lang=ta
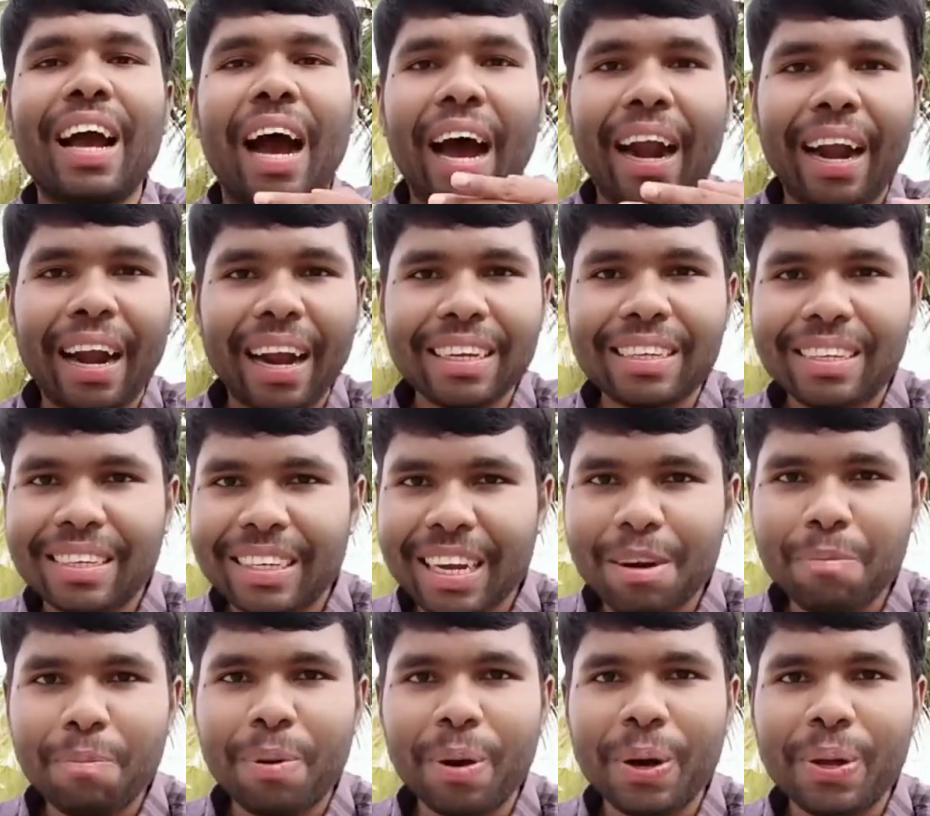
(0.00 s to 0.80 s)

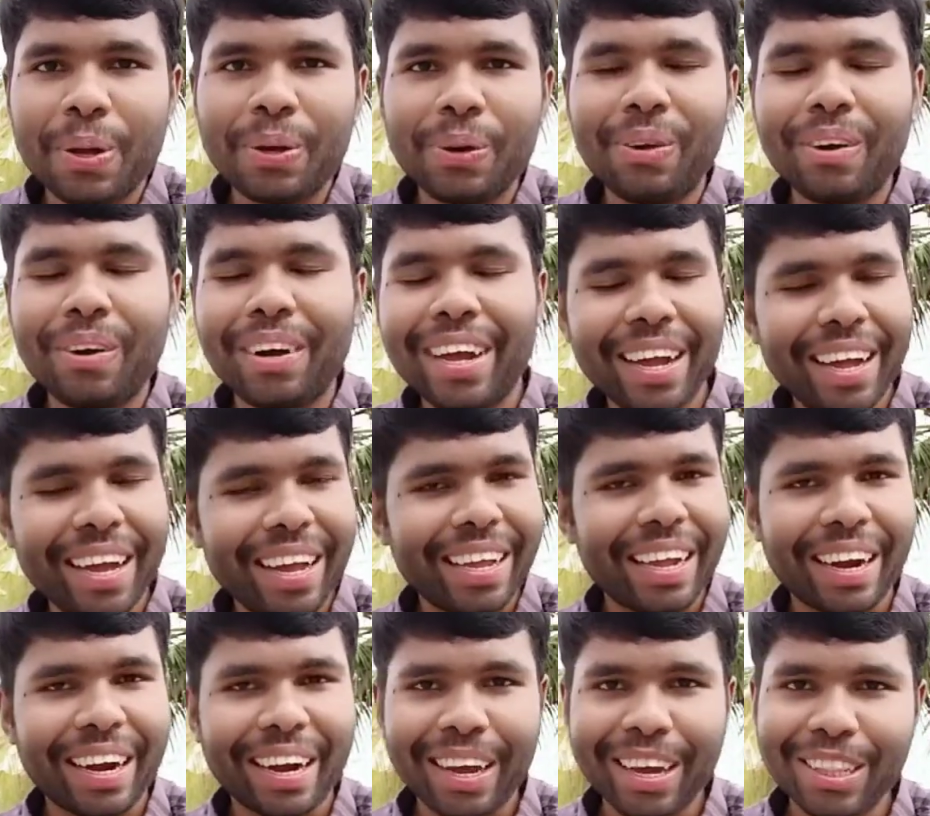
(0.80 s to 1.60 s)
அண்டர்ஸ்டாண்ட் பண்ணிக்கோங்க
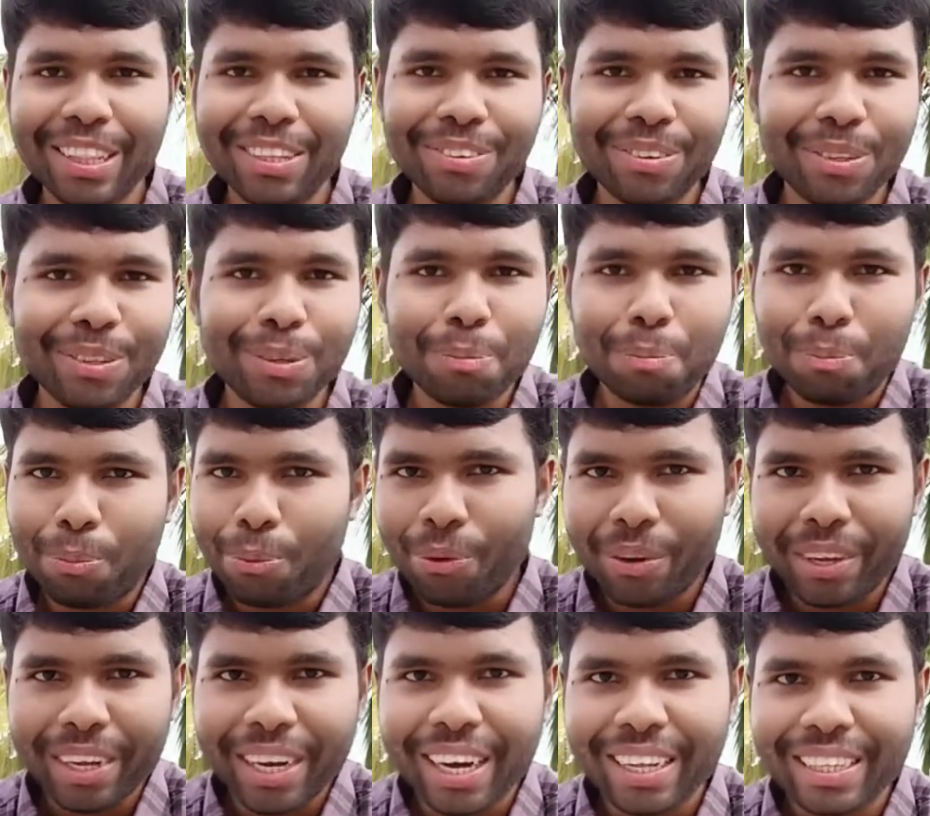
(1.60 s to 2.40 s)
ஏன்னா இது வந்து
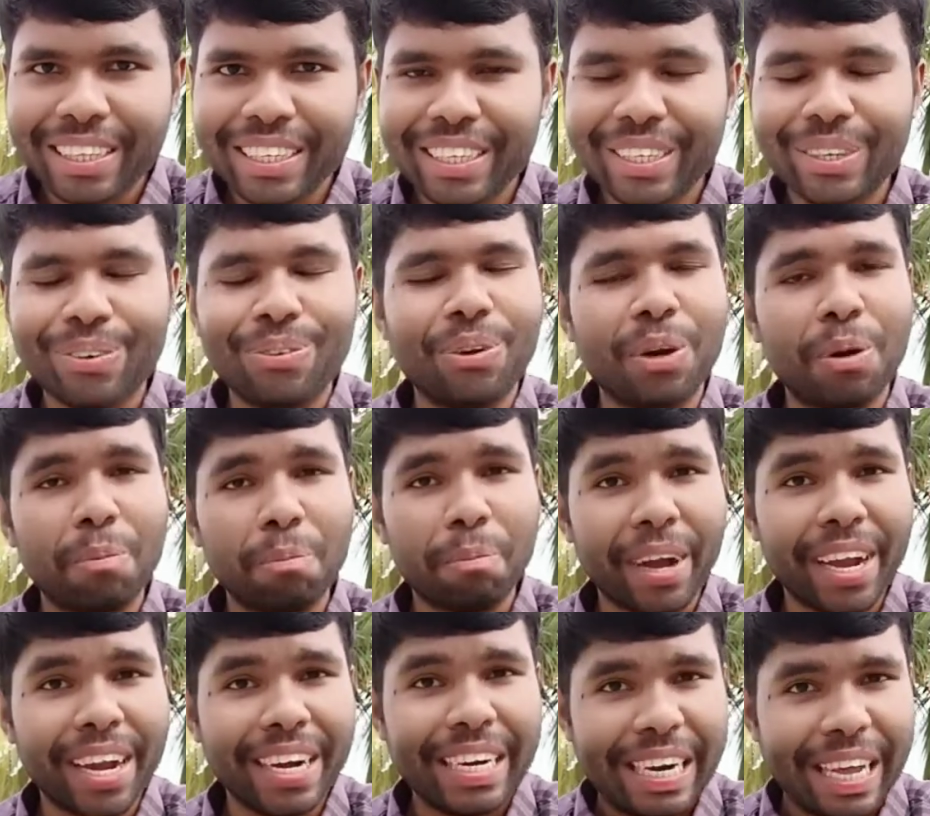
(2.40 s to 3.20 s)
புரியாது உங்கள்
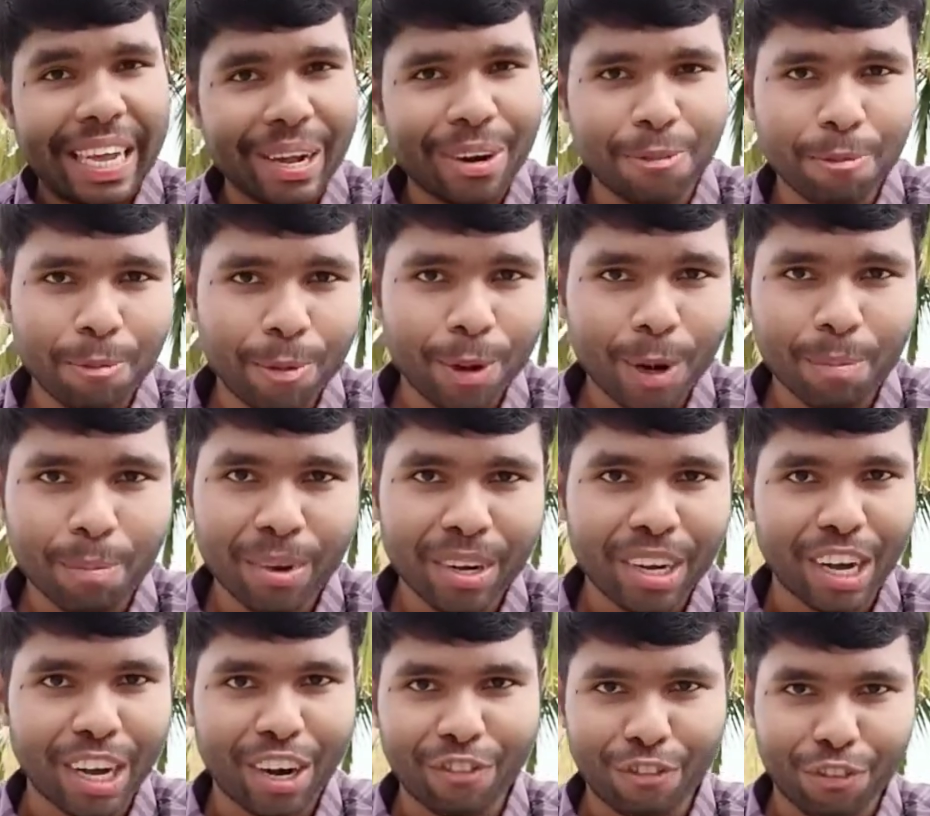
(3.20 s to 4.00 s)
மைண்டை ரொம்ப ரொம்ப
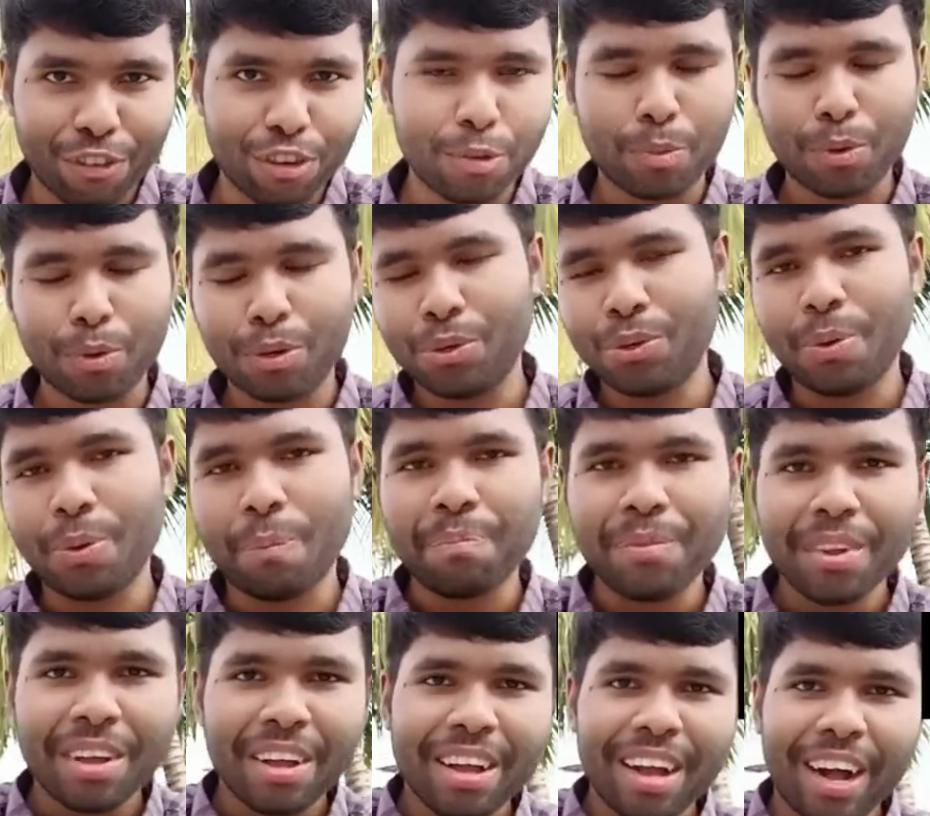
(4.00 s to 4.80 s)
கன்ஃபியூஸ் பண்ணும்
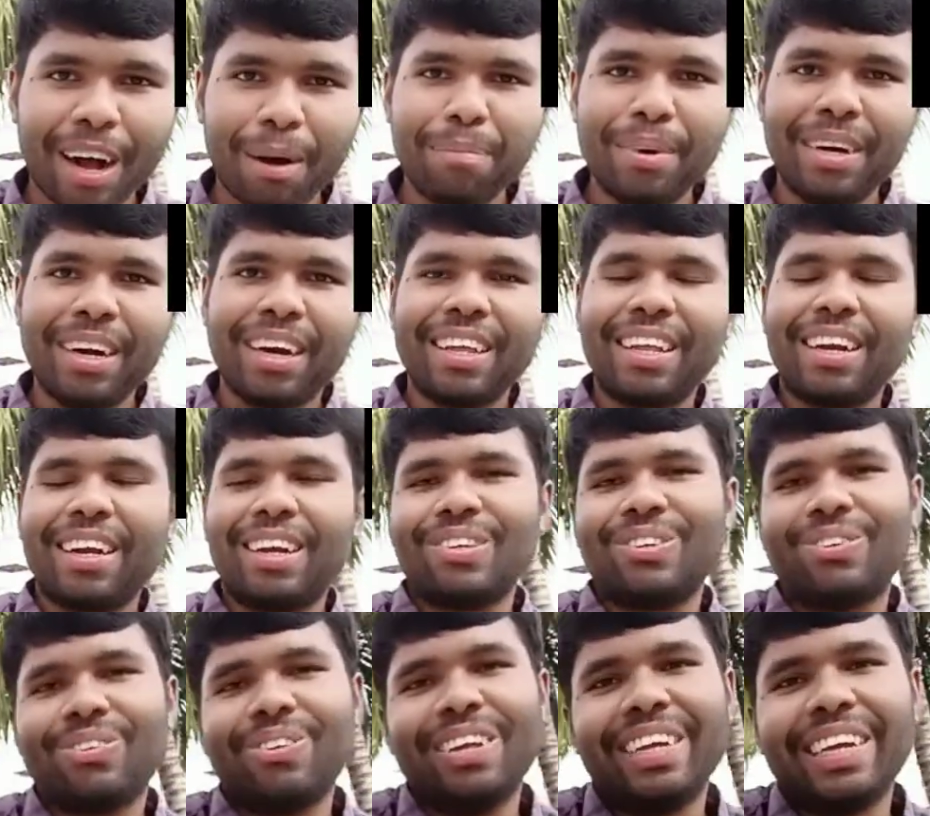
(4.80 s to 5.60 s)
அப்படின்றத
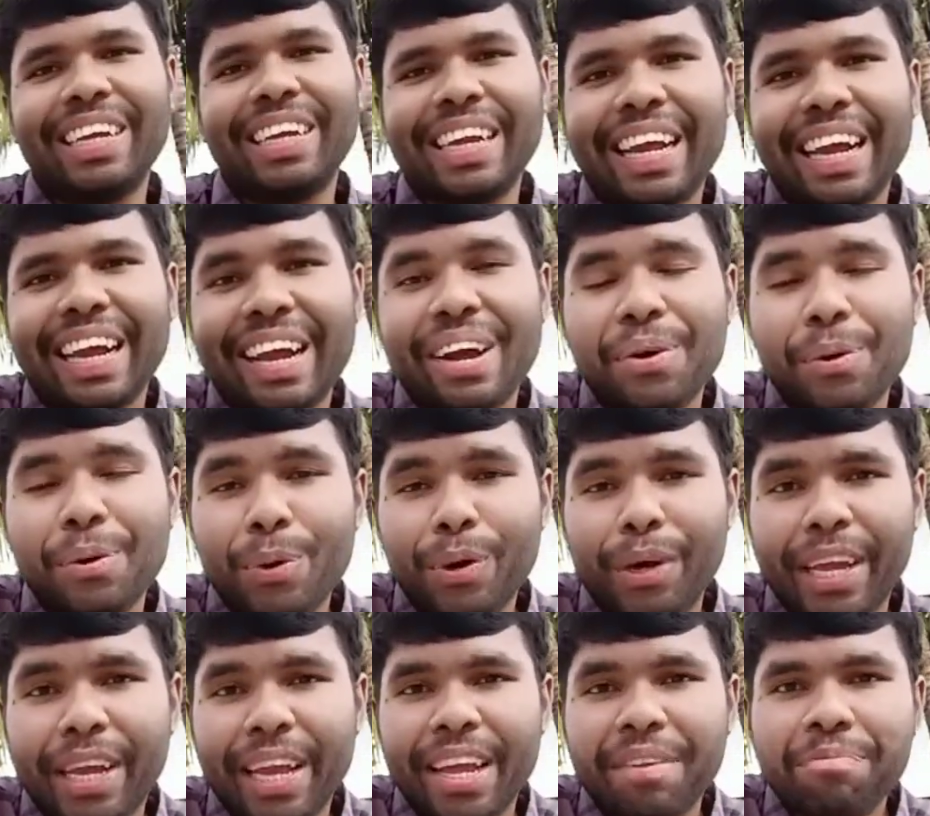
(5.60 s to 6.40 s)
நான் சொல்லிக்கிறேன்
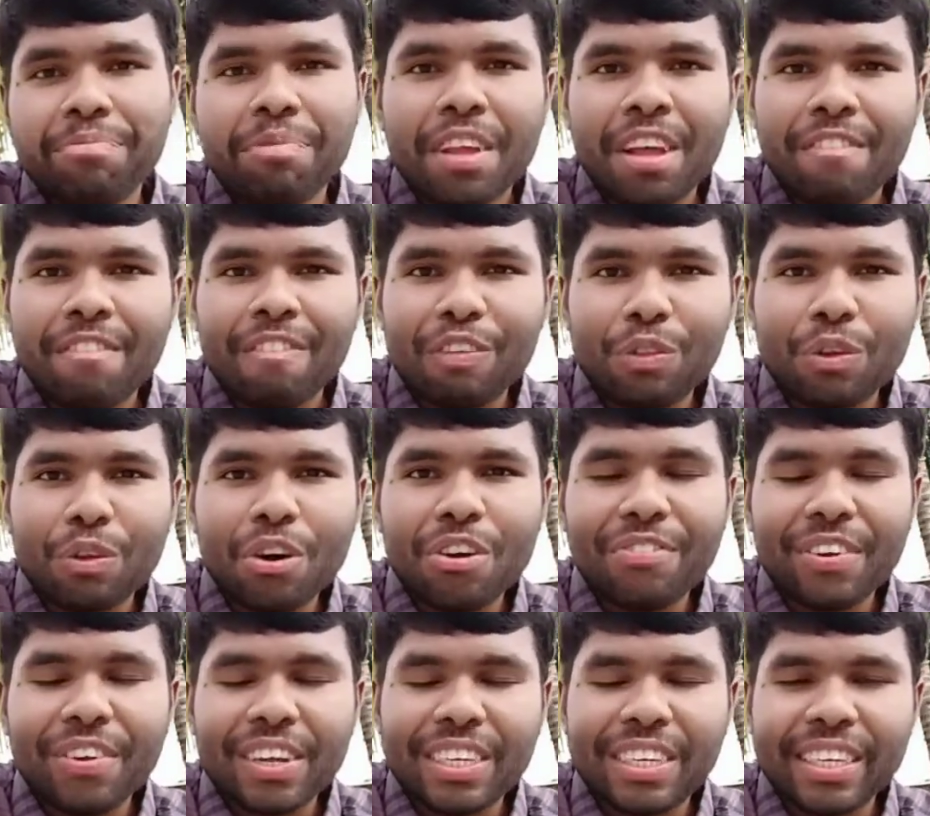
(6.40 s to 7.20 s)
ஓகே
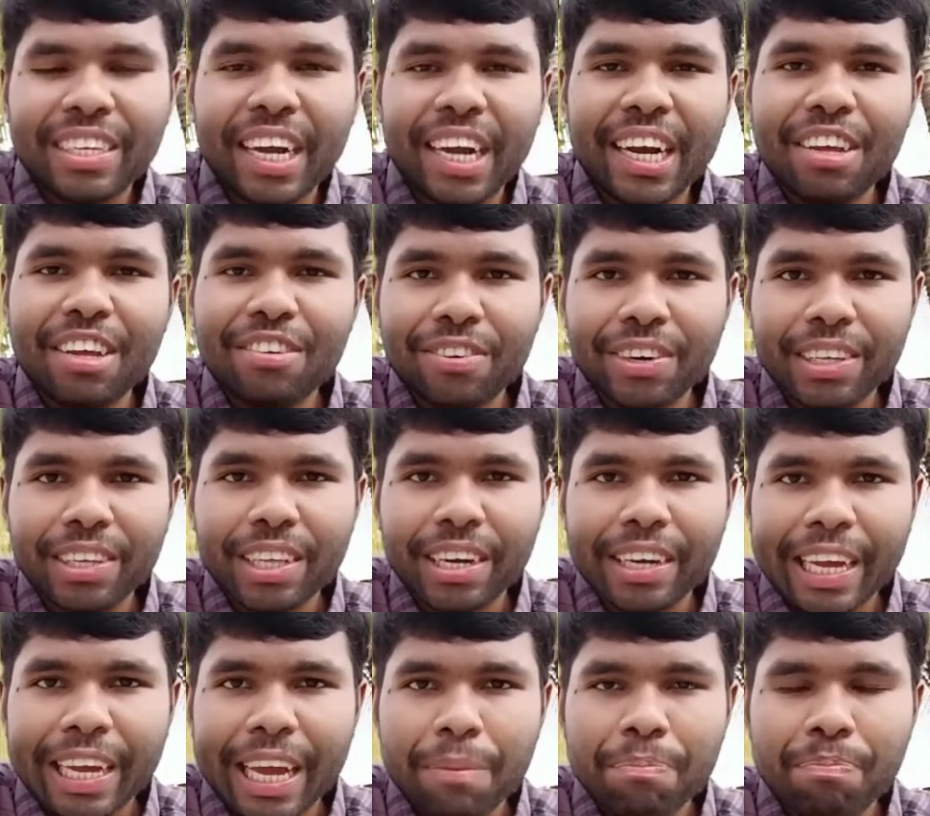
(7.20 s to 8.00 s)
வித்தவுட் வேஸ்டிங் எனி
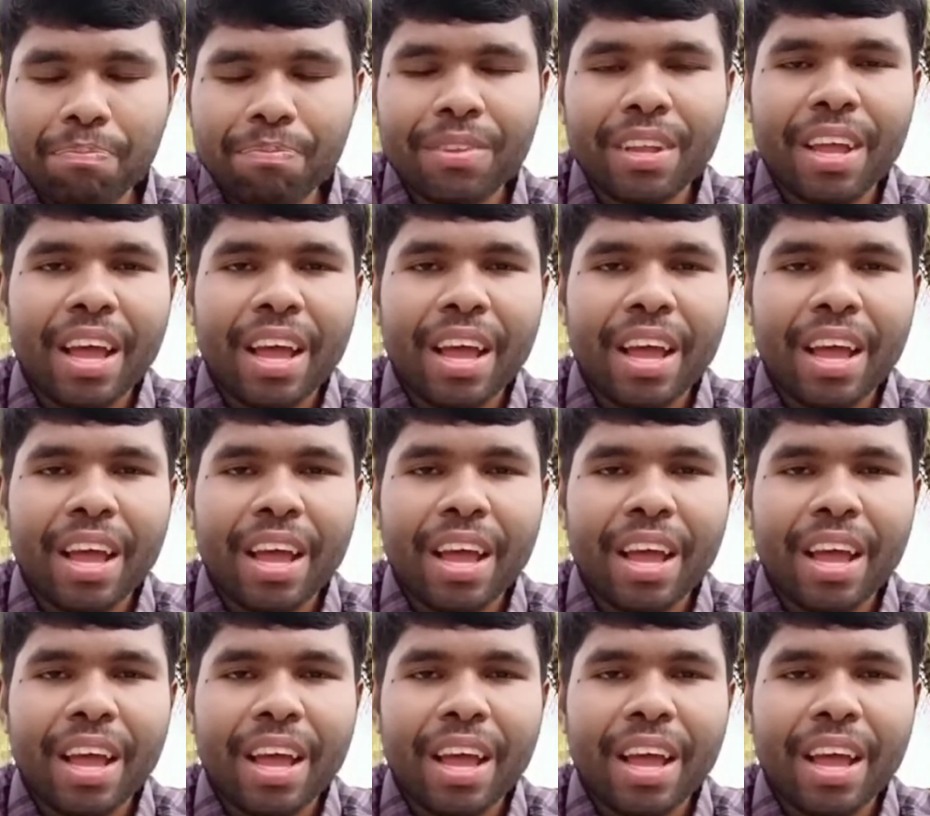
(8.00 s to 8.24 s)
ஃபர்தர் டைம்